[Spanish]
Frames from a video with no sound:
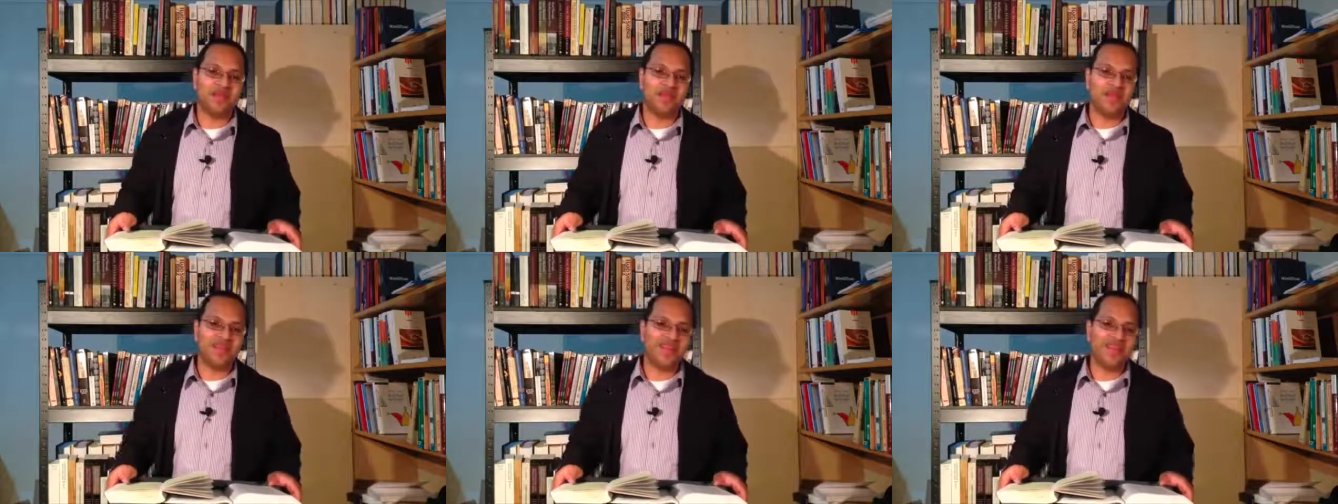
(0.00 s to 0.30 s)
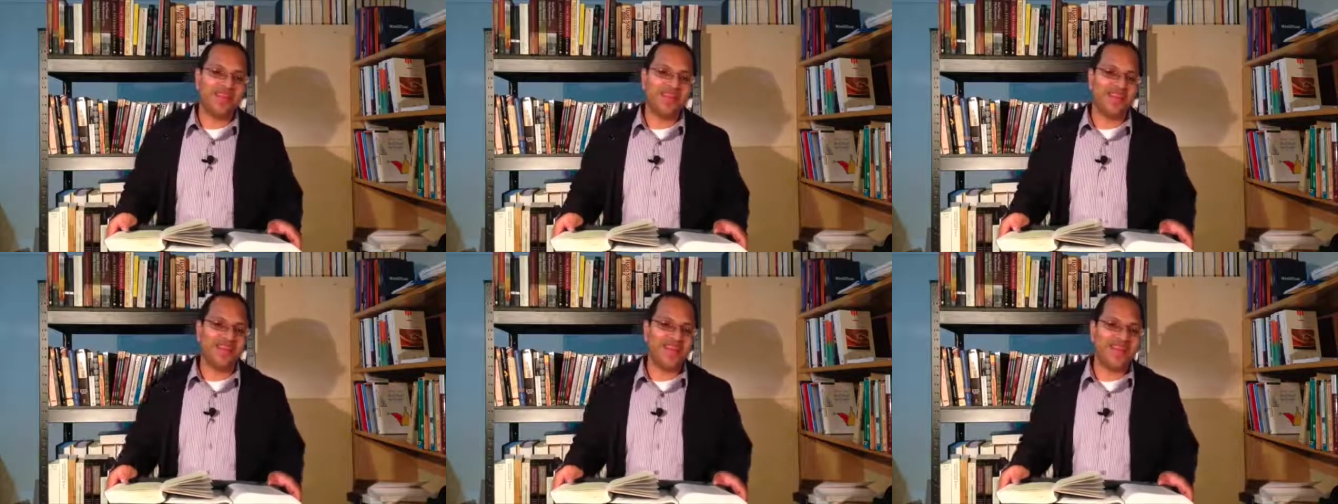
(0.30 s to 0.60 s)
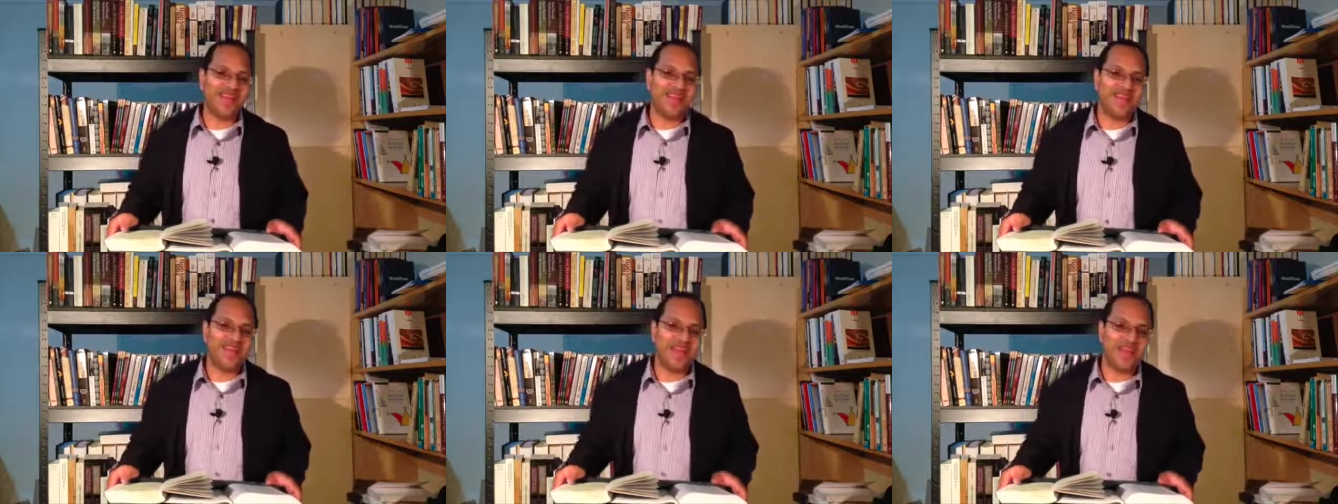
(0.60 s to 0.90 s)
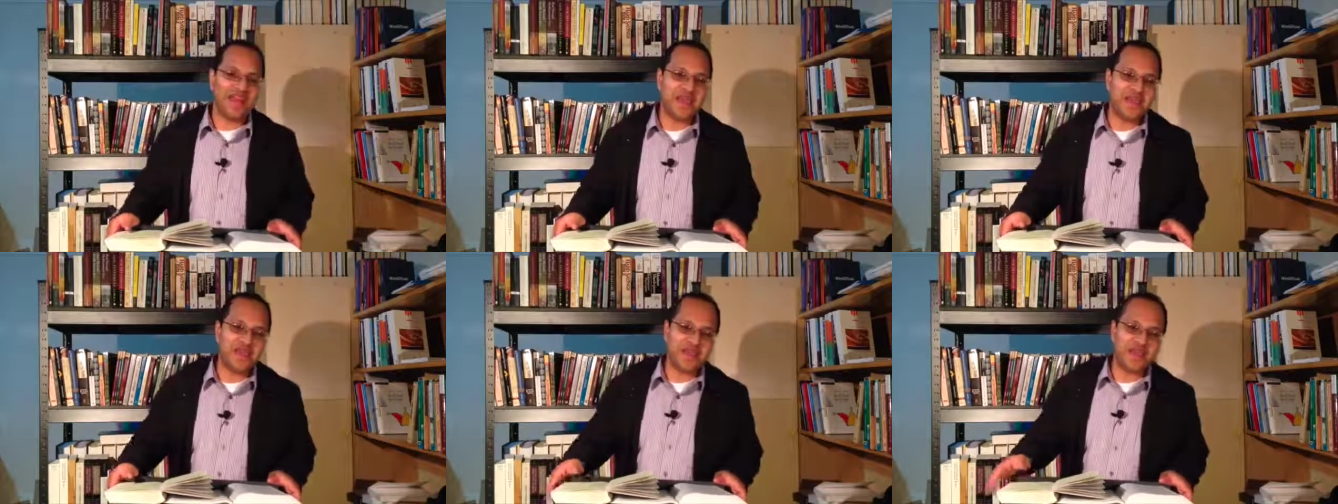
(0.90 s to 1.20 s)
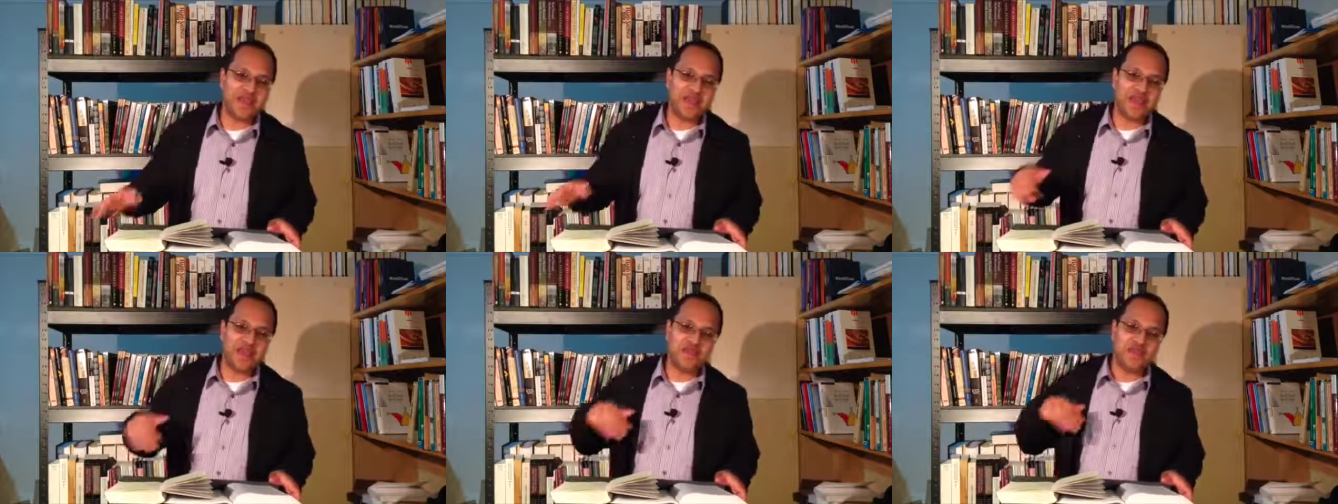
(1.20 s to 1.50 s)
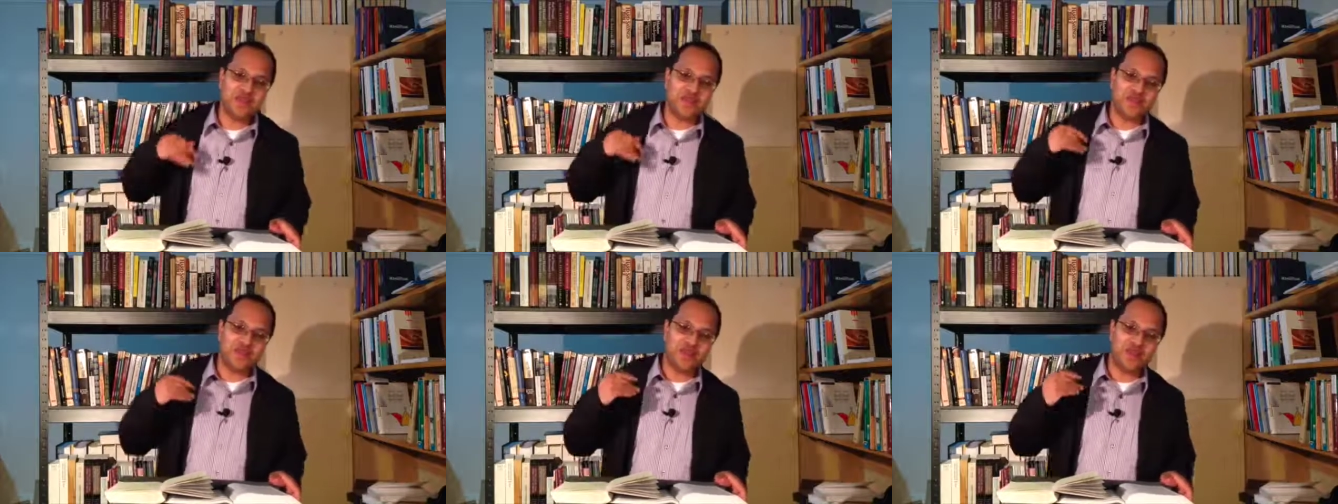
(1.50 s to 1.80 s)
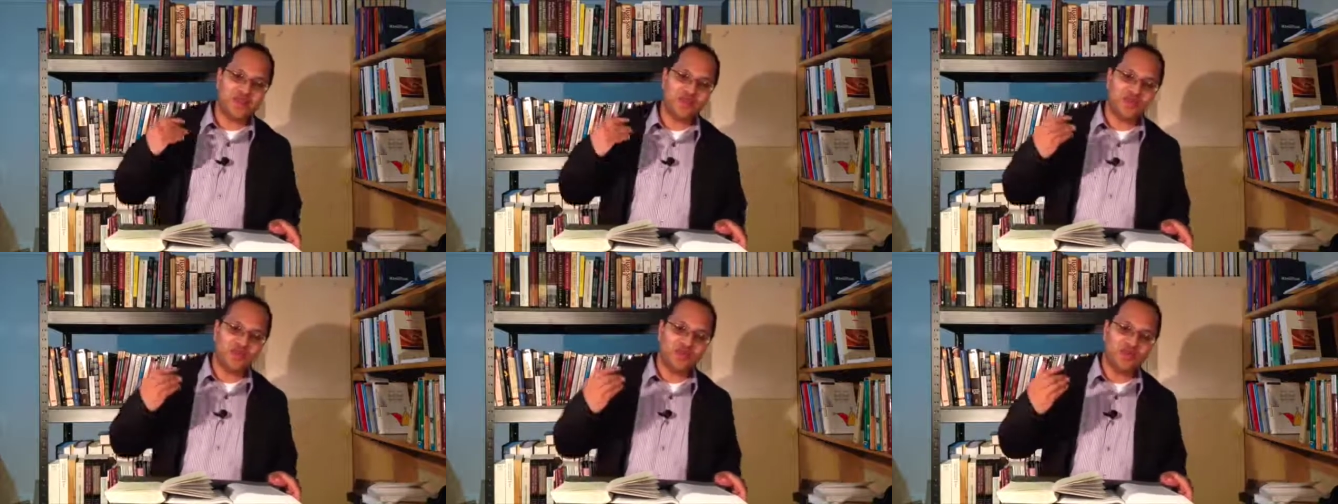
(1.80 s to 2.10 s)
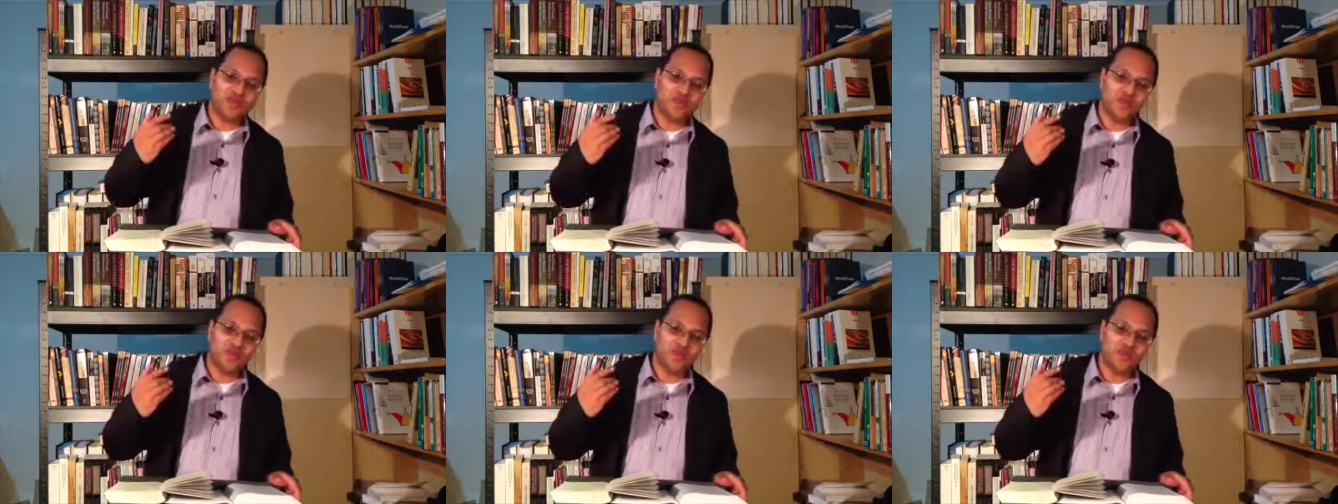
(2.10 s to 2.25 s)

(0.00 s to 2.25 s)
Y hemos visto